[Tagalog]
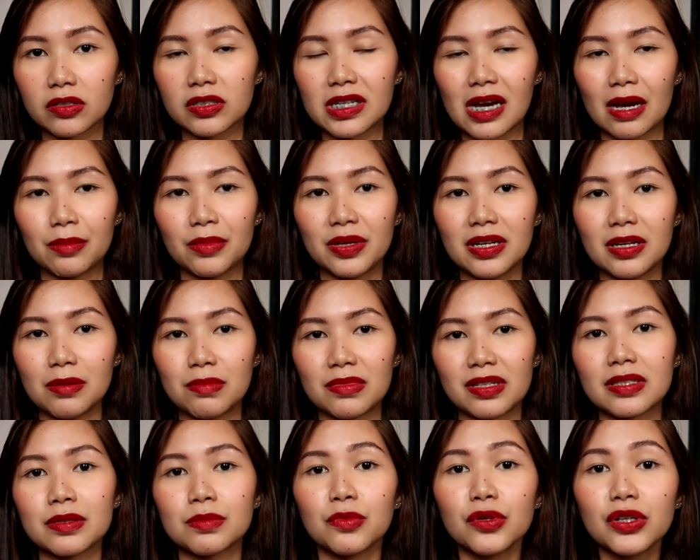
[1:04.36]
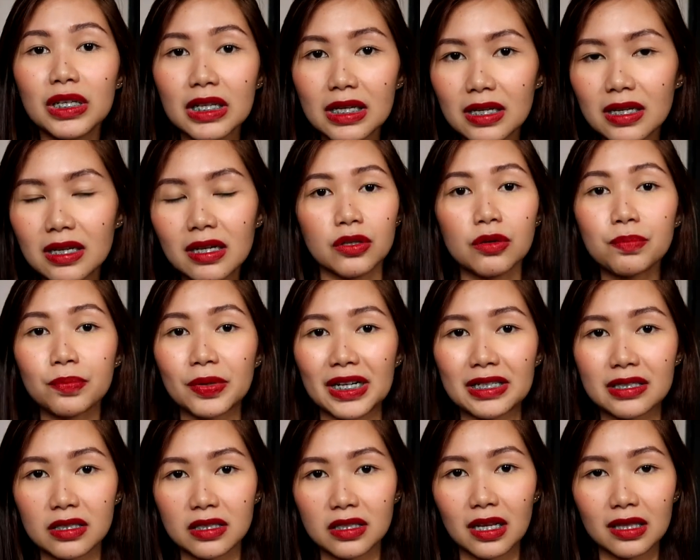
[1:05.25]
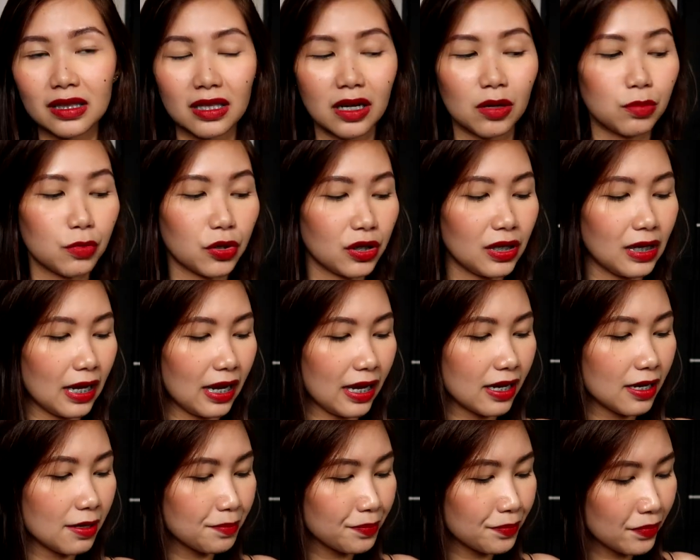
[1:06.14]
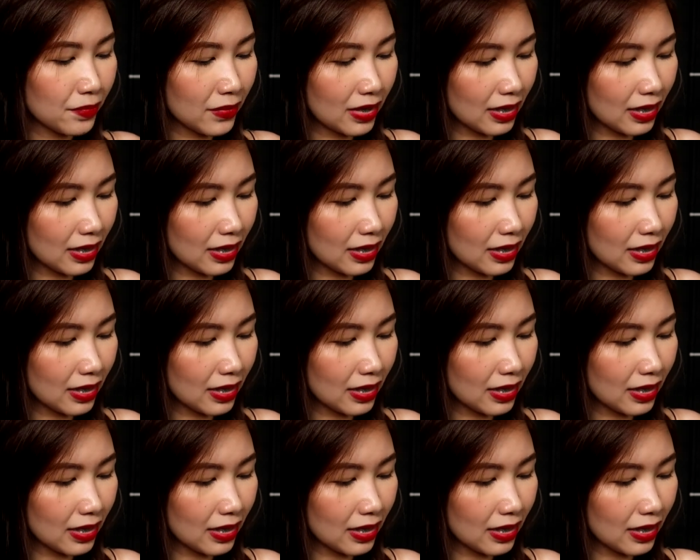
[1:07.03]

daw, sabi ni Miss Monique, yung president ng Monle.